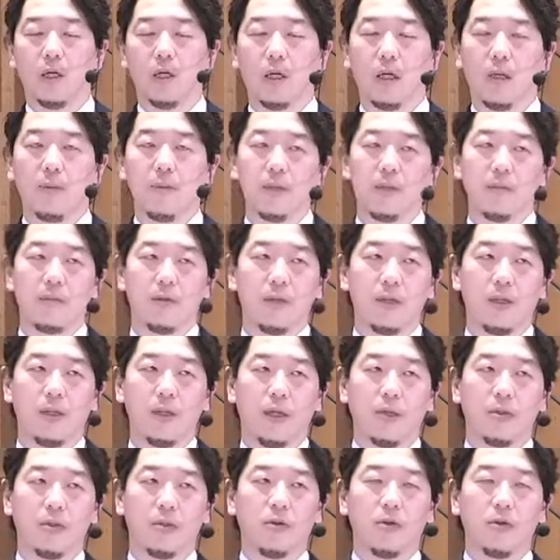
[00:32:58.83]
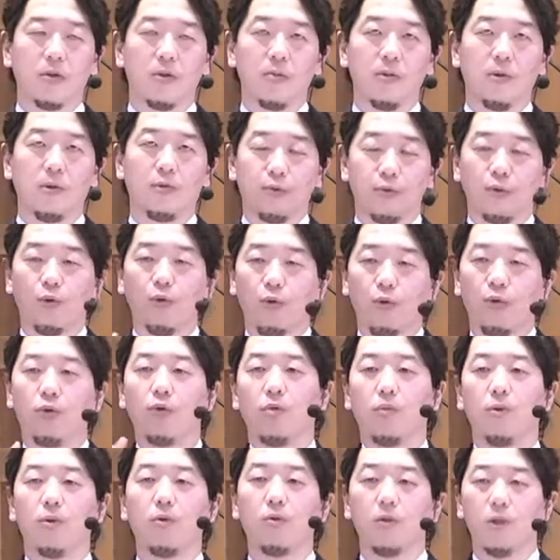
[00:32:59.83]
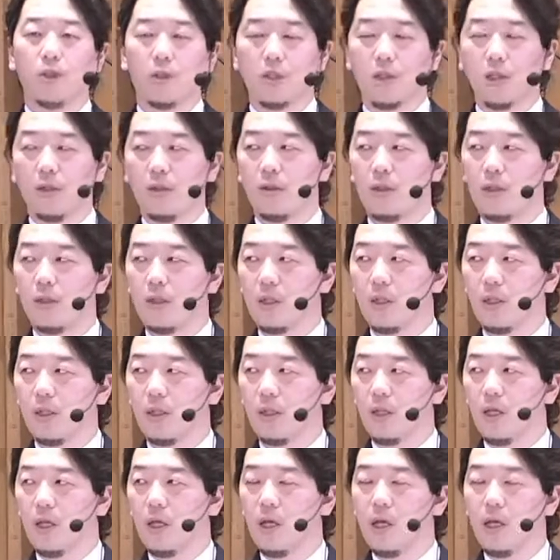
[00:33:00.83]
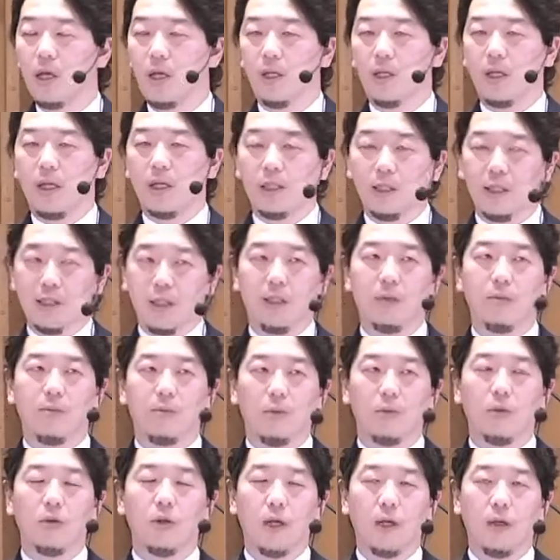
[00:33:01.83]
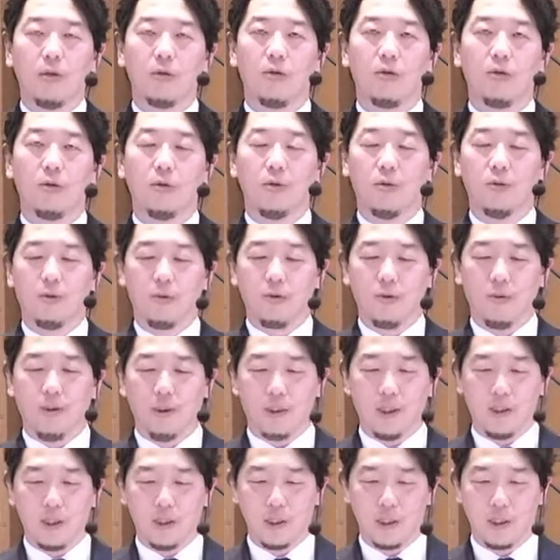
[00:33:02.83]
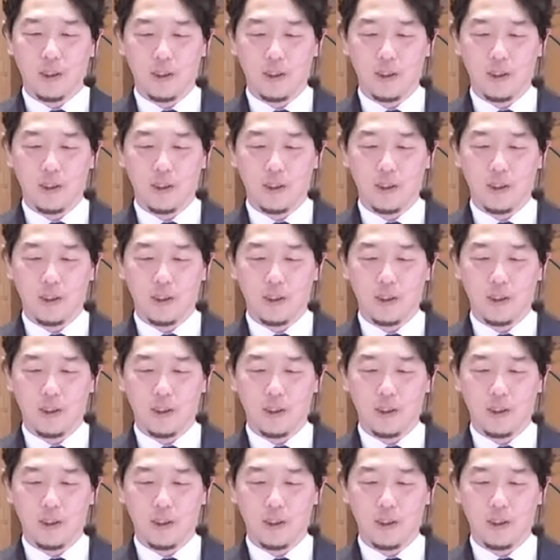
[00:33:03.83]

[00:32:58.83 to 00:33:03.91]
神様の約束も不動のものにしてくださって確かなものであるということを私た